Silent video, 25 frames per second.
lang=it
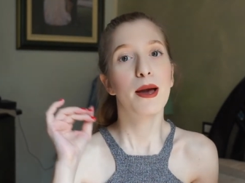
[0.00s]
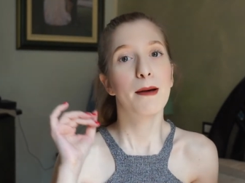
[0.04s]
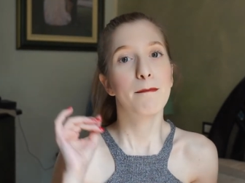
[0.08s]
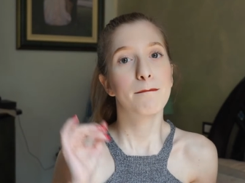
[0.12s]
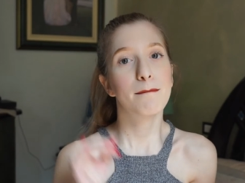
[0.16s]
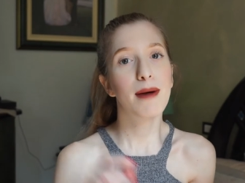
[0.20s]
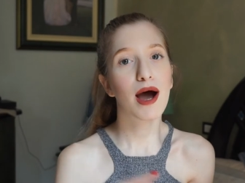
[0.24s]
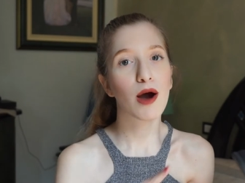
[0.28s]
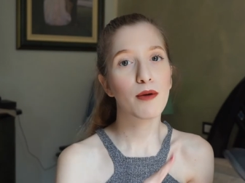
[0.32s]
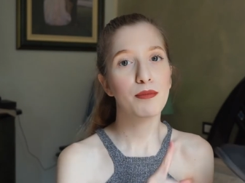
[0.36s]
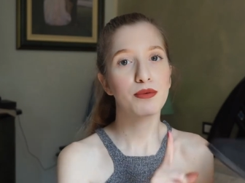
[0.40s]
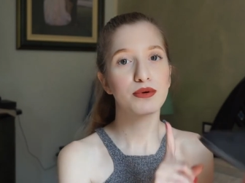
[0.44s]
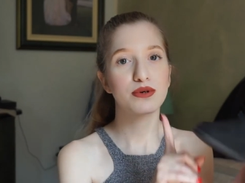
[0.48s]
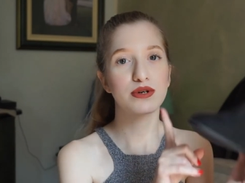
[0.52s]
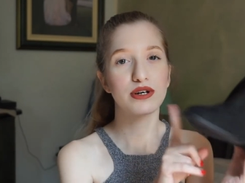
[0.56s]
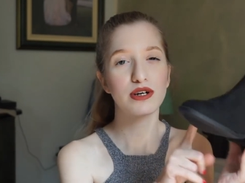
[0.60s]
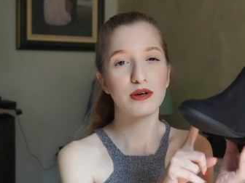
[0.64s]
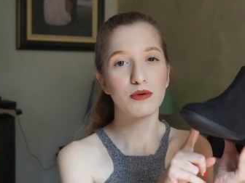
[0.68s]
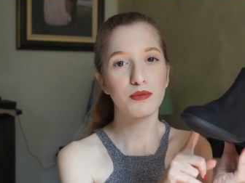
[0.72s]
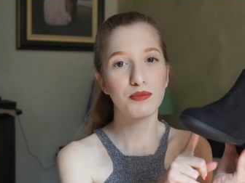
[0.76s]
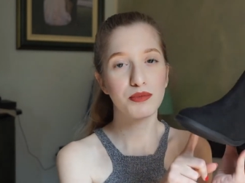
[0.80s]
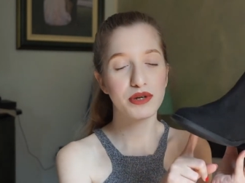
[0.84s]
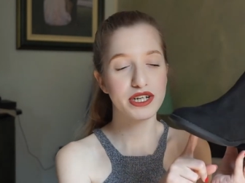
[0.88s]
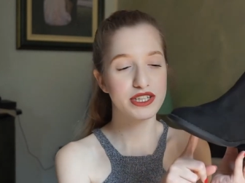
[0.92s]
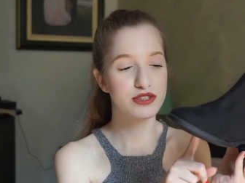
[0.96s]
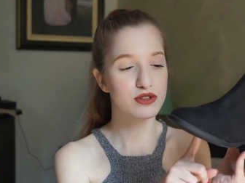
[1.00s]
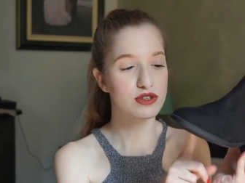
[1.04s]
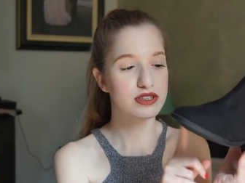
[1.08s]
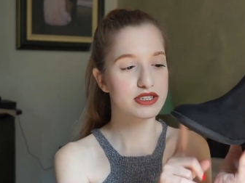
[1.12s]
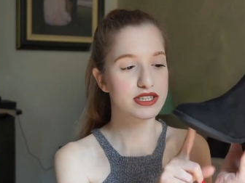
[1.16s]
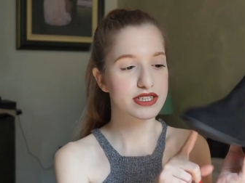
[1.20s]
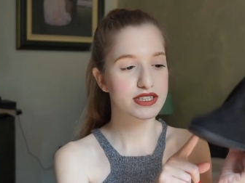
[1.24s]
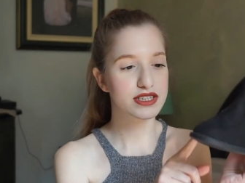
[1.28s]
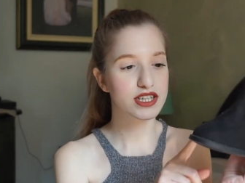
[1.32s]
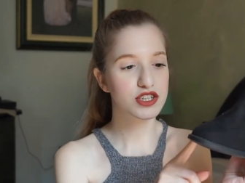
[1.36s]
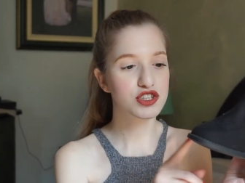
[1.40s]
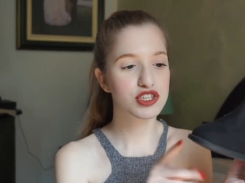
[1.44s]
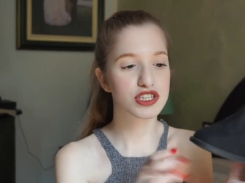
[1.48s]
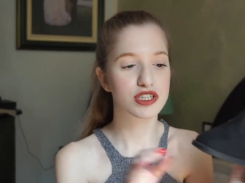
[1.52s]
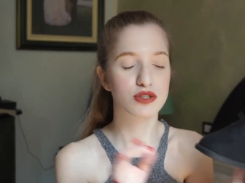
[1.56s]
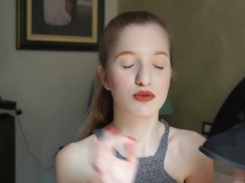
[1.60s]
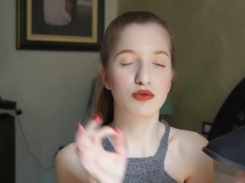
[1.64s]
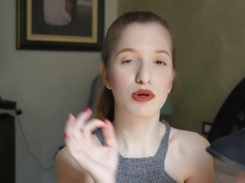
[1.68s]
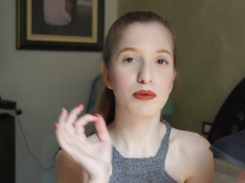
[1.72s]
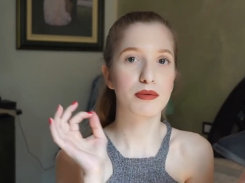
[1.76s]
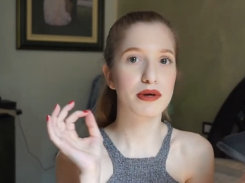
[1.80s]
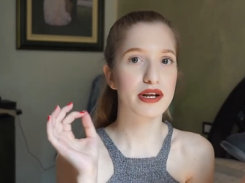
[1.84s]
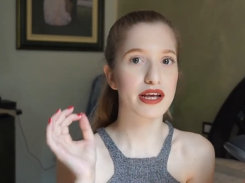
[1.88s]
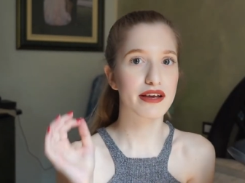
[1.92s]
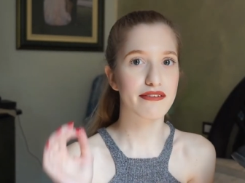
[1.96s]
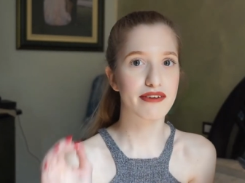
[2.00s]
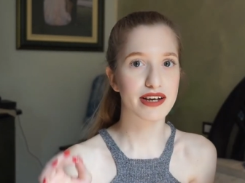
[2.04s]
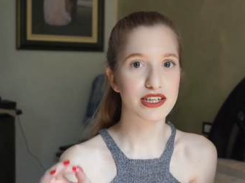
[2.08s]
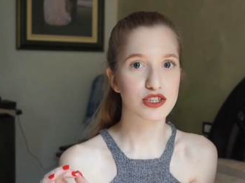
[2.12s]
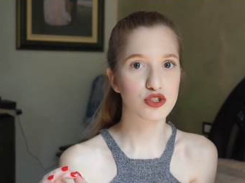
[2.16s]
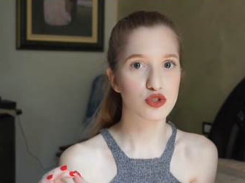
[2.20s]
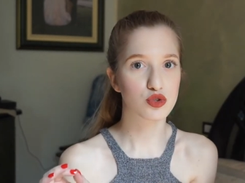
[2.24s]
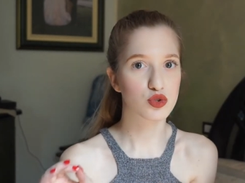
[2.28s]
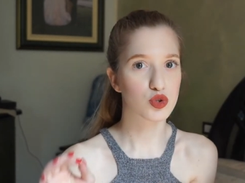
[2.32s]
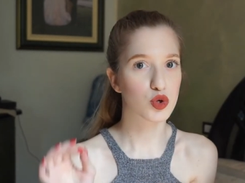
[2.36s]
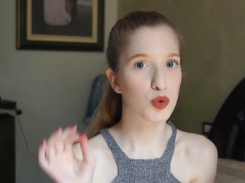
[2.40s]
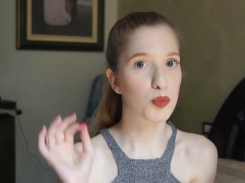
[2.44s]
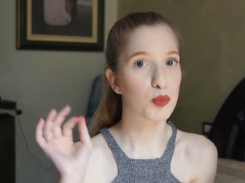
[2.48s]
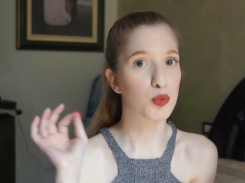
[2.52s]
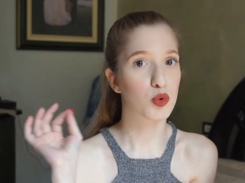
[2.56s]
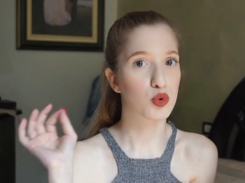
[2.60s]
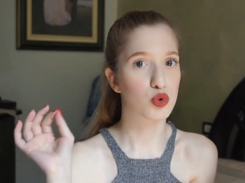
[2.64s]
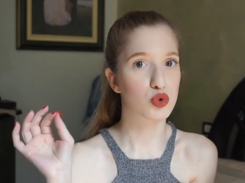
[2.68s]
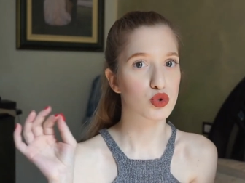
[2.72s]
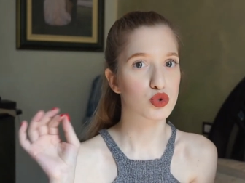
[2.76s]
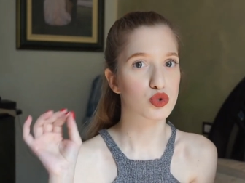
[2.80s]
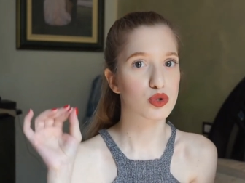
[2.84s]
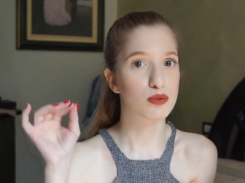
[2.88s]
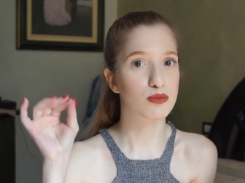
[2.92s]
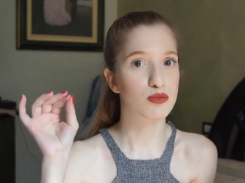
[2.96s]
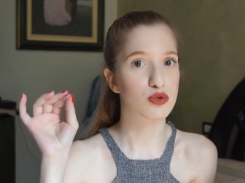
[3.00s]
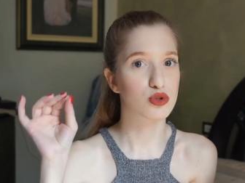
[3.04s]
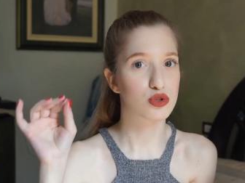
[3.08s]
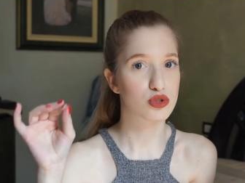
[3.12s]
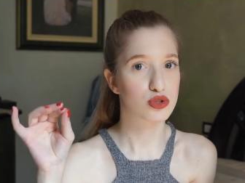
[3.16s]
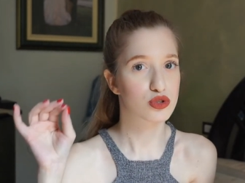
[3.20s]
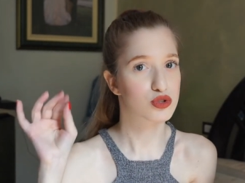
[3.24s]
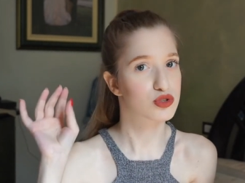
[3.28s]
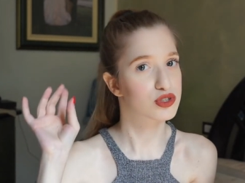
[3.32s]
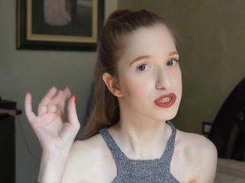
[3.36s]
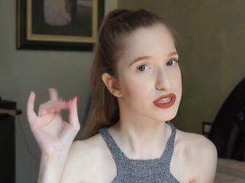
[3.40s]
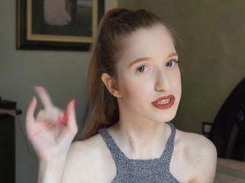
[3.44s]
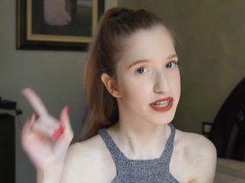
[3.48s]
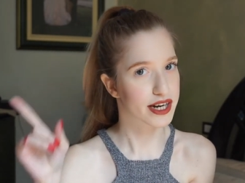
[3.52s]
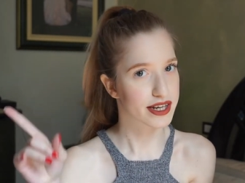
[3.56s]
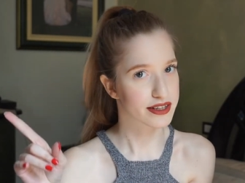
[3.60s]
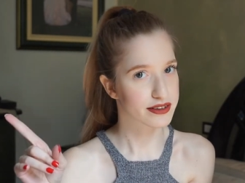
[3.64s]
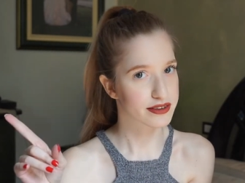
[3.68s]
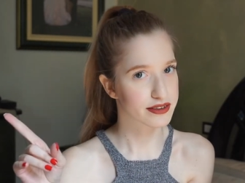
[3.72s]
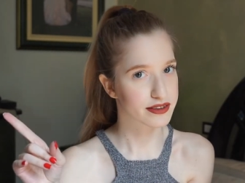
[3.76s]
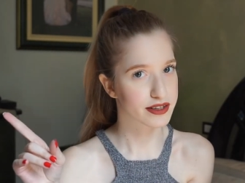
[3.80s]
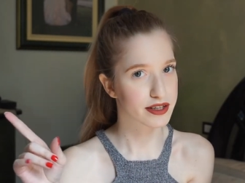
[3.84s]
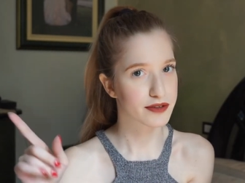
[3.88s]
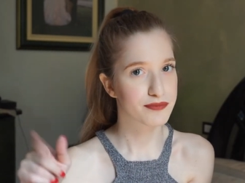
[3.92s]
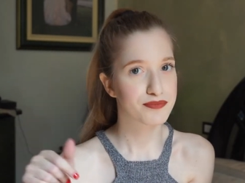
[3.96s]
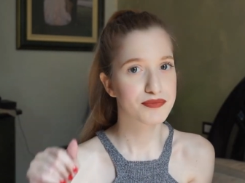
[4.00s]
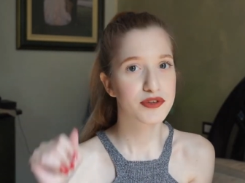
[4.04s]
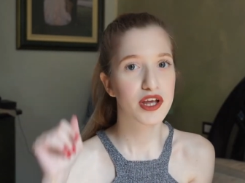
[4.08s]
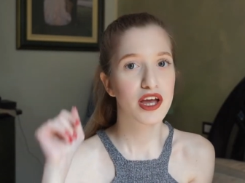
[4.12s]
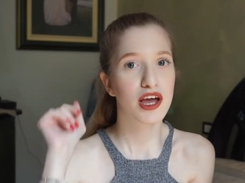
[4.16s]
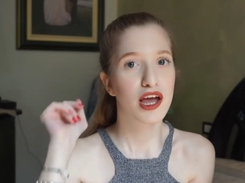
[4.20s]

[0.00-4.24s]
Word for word: ma ho preso il 35 perché sono molto molto strette